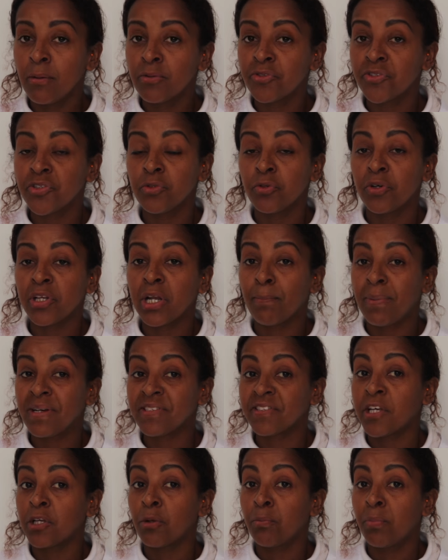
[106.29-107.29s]
a senhora
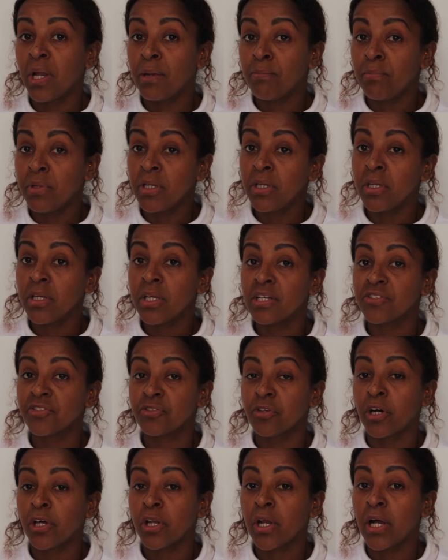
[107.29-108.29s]
passaram para mim que a
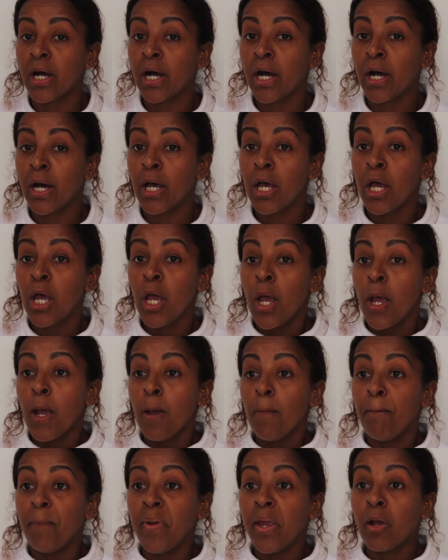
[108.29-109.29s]
senhora
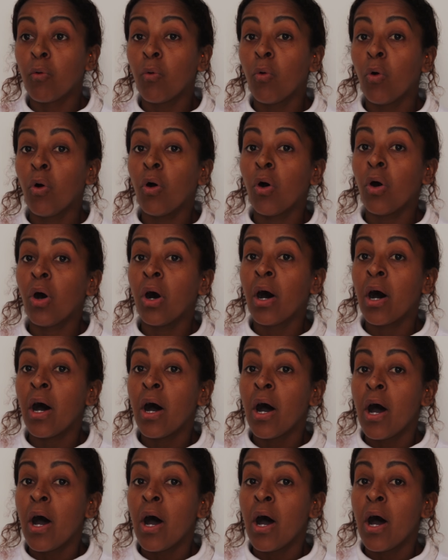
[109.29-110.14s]
pegou